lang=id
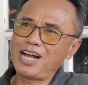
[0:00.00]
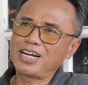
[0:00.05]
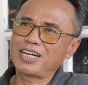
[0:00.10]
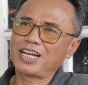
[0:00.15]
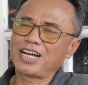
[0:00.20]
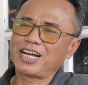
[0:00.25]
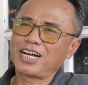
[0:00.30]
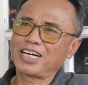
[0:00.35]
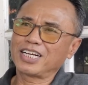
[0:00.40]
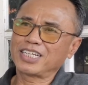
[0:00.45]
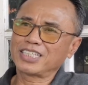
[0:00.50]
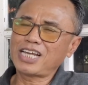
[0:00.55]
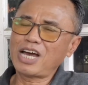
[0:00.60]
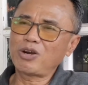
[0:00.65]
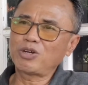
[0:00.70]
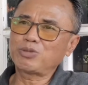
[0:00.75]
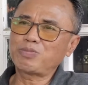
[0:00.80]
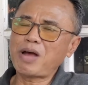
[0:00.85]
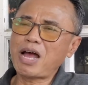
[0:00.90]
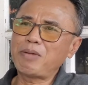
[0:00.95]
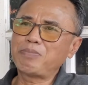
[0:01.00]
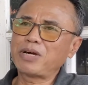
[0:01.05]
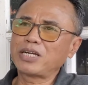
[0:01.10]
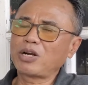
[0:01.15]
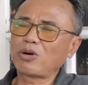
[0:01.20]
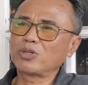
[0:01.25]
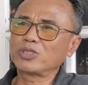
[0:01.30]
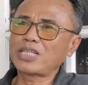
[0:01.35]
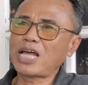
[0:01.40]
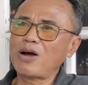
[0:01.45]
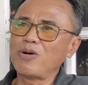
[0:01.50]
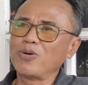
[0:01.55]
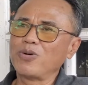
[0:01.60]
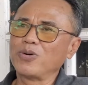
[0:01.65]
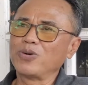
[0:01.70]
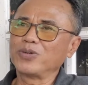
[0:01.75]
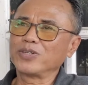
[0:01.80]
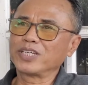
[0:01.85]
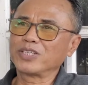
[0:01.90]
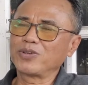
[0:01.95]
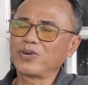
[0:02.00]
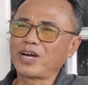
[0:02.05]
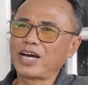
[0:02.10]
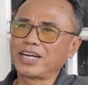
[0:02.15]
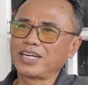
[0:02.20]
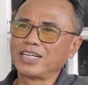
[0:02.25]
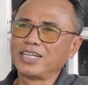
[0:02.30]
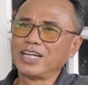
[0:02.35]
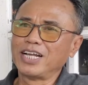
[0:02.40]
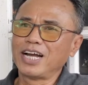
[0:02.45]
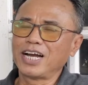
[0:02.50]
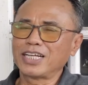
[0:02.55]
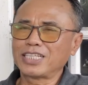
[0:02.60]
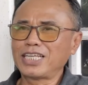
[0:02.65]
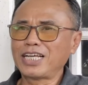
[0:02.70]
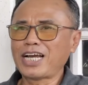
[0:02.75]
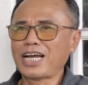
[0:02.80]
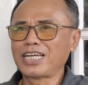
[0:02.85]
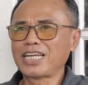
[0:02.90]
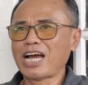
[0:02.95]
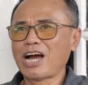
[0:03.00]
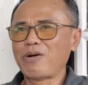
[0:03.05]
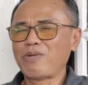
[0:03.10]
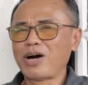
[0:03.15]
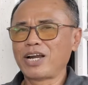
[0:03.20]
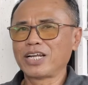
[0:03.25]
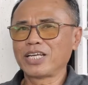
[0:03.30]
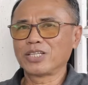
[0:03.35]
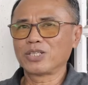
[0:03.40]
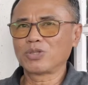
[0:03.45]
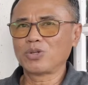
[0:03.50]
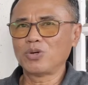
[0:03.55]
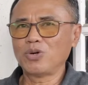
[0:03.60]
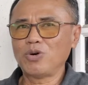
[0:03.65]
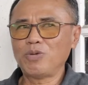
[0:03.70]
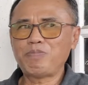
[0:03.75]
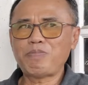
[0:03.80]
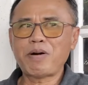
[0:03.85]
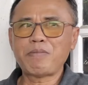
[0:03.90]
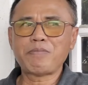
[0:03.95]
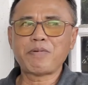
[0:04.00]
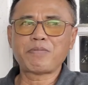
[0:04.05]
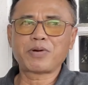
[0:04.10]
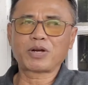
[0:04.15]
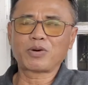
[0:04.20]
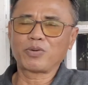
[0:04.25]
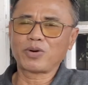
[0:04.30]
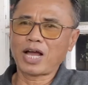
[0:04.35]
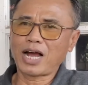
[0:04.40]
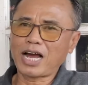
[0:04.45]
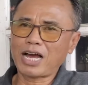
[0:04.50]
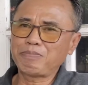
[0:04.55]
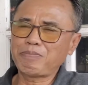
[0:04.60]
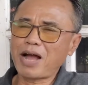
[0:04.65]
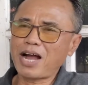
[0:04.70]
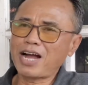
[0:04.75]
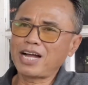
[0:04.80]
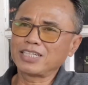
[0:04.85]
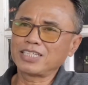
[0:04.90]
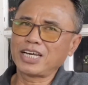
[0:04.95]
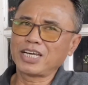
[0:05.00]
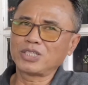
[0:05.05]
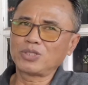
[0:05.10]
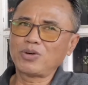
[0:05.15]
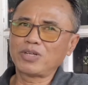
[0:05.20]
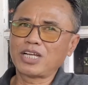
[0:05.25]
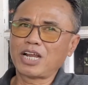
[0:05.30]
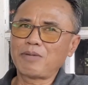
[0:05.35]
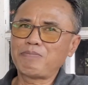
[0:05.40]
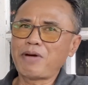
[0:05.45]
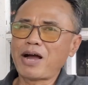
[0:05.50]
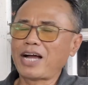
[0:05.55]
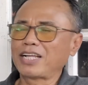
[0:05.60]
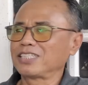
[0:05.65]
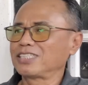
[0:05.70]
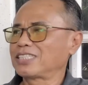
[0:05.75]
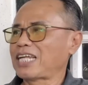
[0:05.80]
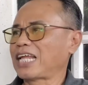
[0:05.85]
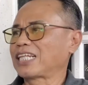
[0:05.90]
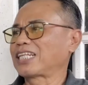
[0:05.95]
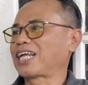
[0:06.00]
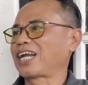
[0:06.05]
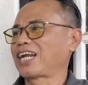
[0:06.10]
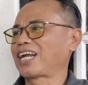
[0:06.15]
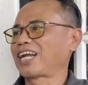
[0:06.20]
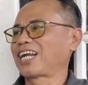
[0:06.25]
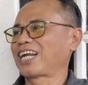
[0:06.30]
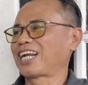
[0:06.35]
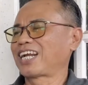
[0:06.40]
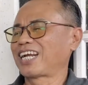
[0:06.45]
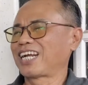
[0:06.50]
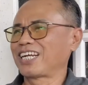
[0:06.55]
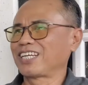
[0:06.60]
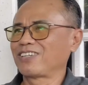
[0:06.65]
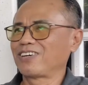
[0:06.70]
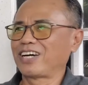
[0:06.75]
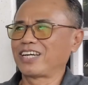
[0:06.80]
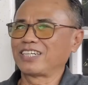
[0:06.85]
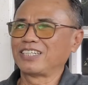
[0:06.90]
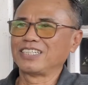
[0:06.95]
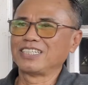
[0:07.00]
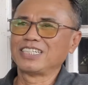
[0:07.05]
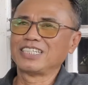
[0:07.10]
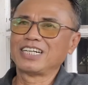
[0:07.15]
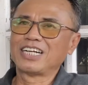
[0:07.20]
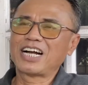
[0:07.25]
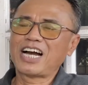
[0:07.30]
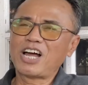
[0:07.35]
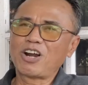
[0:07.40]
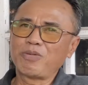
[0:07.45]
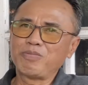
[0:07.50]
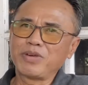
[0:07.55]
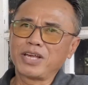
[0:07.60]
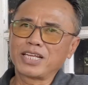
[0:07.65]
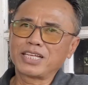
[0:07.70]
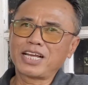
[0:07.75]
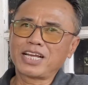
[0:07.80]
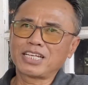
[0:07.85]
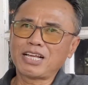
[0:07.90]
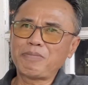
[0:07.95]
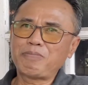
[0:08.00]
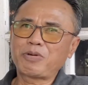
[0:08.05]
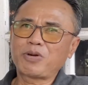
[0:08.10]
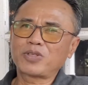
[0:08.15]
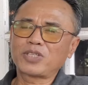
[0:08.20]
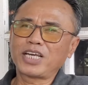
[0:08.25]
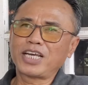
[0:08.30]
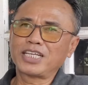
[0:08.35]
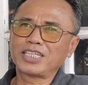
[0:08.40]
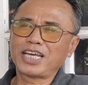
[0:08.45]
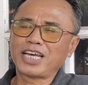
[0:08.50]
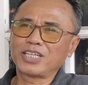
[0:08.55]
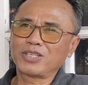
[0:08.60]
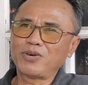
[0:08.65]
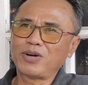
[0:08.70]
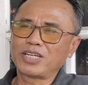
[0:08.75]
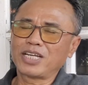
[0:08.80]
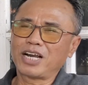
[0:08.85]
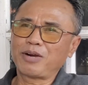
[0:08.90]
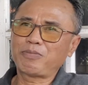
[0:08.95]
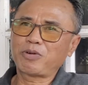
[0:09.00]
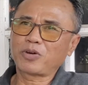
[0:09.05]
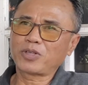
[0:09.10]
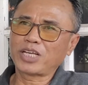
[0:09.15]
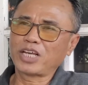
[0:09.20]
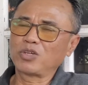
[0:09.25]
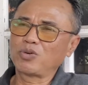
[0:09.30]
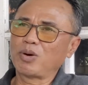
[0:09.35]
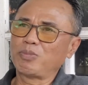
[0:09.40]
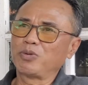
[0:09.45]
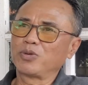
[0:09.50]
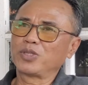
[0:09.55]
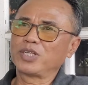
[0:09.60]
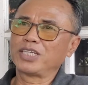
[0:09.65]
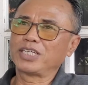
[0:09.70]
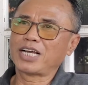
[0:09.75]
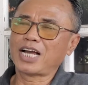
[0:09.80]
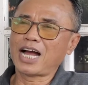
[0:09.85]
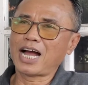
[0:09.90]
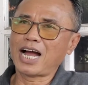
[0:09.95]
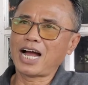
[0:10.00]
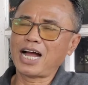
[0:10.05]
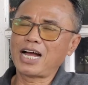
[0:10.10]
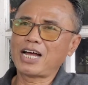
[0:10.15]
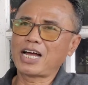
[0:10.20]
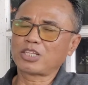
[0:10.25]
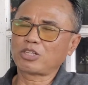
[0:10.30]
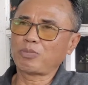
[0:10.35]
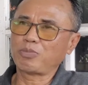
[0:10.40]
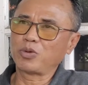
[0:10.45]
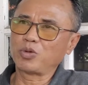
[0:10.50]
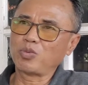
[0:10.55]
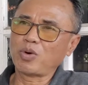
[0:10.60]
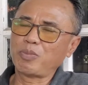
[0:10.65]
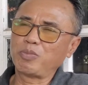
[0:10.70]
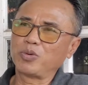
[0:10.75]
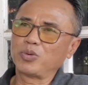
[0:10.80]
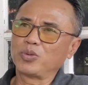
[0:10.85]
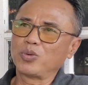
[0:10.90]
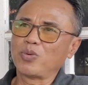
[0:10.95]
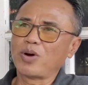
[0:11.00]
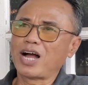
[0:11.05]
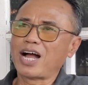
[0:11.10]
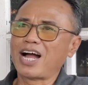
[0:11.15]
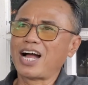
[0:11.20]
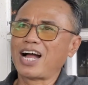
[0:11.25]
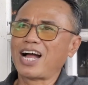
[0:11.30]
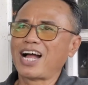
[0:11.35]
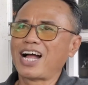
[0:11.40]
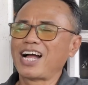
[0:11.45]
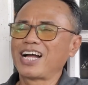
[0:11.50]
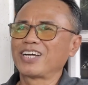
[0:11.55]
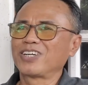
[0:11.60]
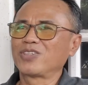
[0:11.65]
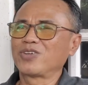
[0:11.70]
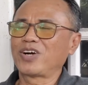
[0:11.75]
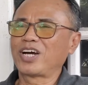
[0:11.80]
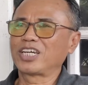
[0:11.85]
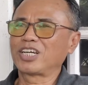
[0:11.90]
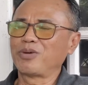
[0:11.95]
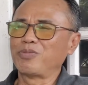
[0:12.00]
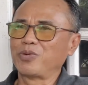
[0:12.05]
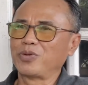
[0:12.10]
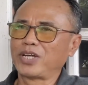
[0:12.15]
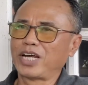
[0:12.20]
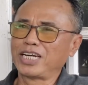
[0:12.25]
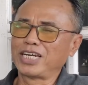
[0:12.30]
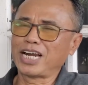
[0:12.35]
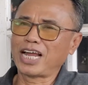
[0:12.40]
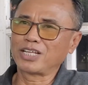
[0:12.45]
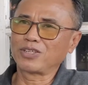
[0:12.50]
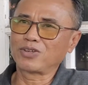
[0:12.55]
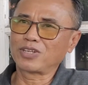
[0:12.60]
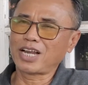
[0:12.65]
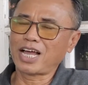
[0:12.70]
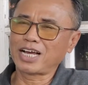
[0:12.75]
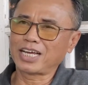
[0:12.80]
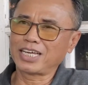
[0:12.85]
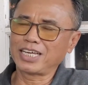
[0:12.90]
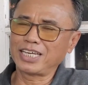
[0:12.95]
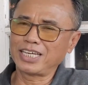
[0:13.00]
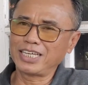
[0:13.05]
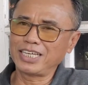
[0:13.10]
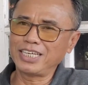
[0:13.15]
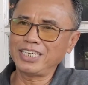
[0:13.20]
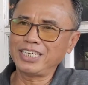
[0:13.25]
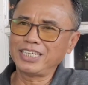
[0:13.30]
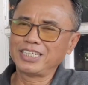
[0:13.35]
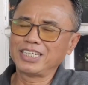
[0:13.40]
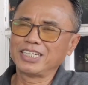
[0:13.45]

nah kita harus paham dan harus tahu gitu kan ketika di awal itu mau menggunakan pakannya itu adalah pakan starter kalau biasanya proteinnya itu adalah protein 23 ataupun 22 gitu kan kemudian dilanjut lagi